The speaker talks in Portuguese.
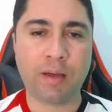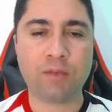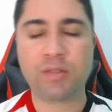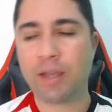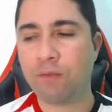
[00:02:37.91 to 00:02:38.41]
A não
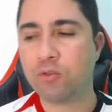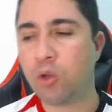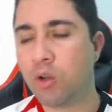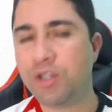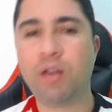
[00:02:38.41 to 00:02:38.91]
ser que a
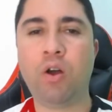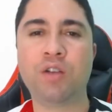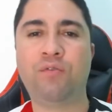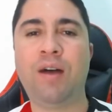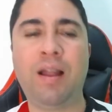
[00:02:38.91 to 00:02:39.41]
fisiologia,
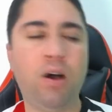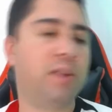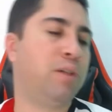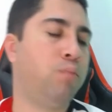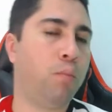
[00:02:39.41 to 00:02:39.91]
lógico, fala, ó, oh,
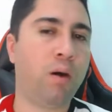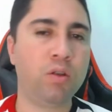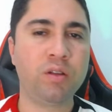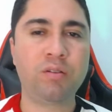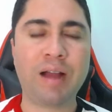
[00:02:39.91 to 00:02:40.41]
tem que poupar o
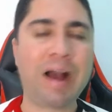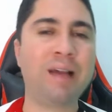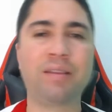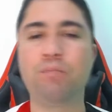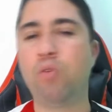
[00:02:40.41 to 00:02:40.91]
Rodrigo
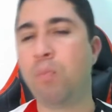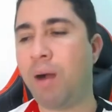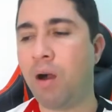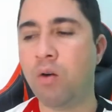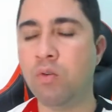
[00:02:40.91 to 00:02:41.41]
Caio, tem que
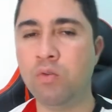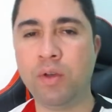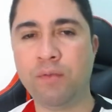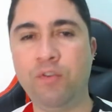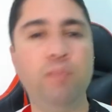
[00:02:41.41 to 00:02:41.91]
poupar o
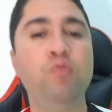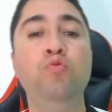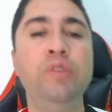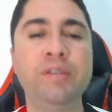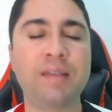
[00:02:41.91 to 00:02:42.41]
Felipe
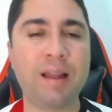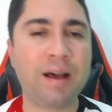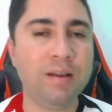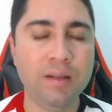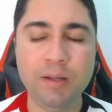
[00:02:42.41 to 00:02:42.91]
Luiz, sei
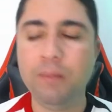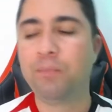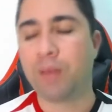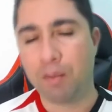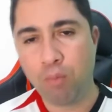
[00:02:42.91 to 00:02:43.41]
lá.
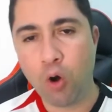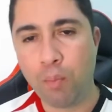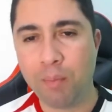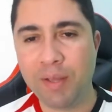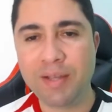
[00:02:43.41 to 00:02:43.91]
Aí
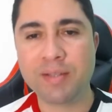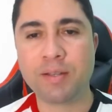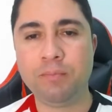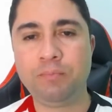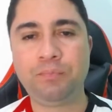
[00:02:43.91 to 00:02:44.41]
poupa,
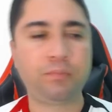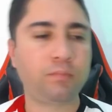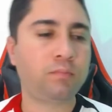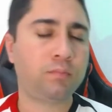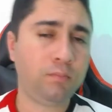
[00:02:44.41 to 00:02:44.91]
beleza.
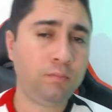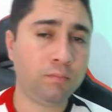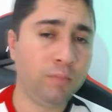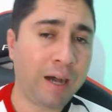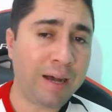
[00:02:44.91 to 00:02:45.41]

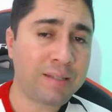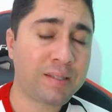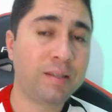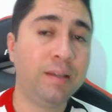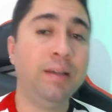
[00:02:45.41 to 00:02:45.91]

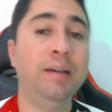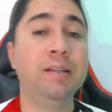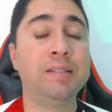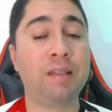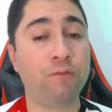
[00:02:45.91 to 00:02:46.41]
Mas,
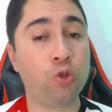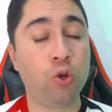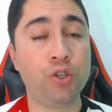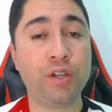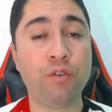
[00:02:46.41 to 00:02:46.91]
se a
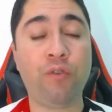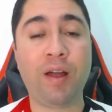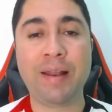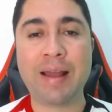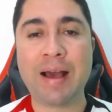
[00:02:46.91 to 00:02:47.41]
fisiologia não
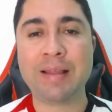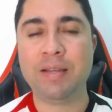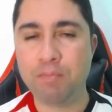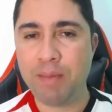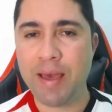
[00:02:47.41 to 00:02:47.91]
fala nada,
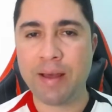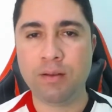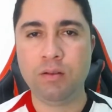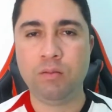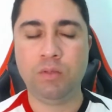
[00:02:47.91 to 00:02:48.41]

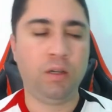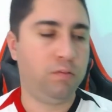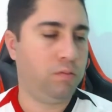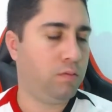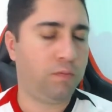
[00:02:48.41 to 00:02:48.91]
libera,
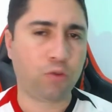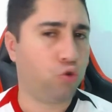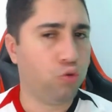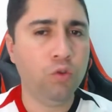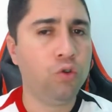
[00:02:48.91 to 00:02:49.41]
mano, vai
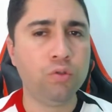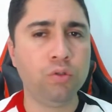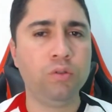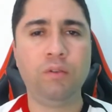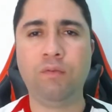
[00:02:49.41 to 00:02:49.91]
todo mundo.
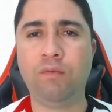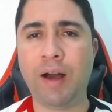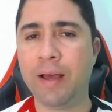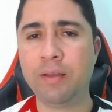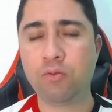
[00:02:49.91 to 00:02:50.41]

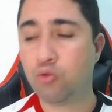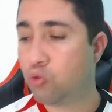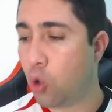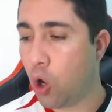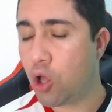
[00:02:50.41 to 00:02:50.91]
Vai
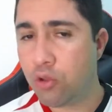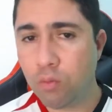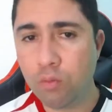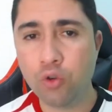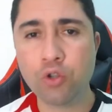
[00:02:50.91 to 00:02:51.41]
todo
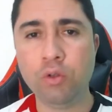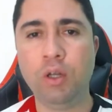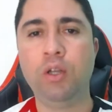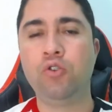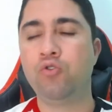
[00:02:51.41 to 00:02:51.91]
mundo
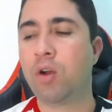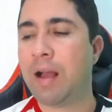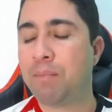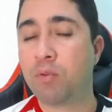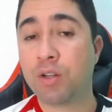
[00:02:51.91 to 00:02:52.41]

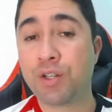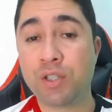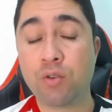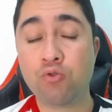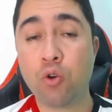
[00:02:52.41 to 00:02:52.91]
jogar, porque eu acho que
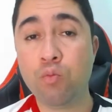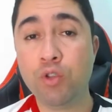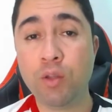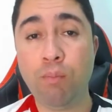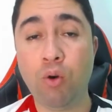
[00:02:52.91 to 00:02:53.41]
esse é um jogo
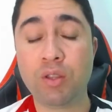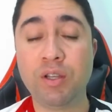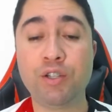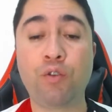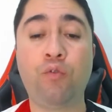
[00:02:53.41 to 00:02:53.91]
muito
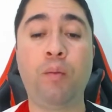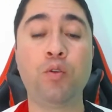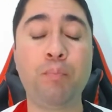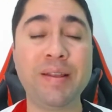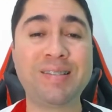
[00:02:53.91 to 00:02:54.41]
importante que o
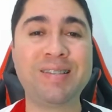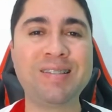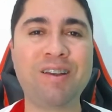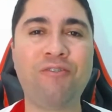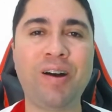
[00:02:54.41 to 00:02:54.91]
Flamengo
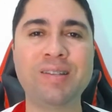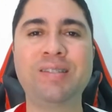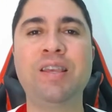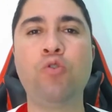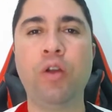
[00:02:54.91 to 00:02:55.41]
precisa
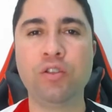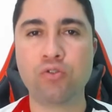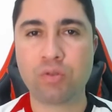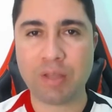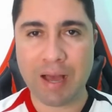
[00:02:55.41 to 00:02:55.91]
fazer o
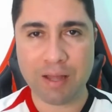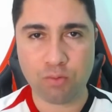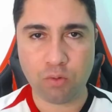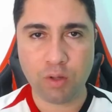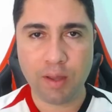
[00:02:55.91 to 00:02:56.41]
resultado.